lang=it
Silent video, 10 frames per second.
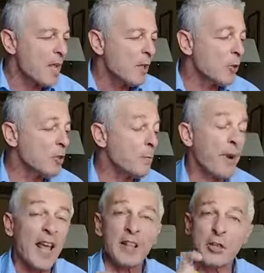lo
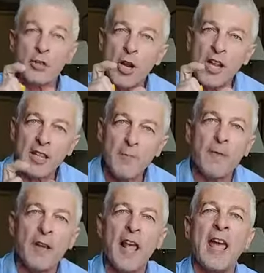spread, cioè la
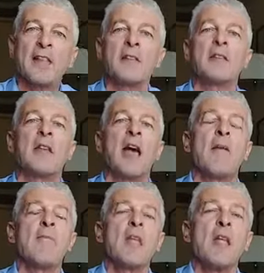
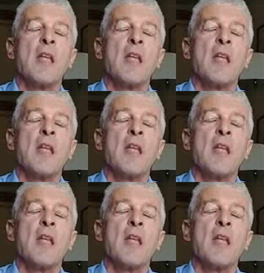differenza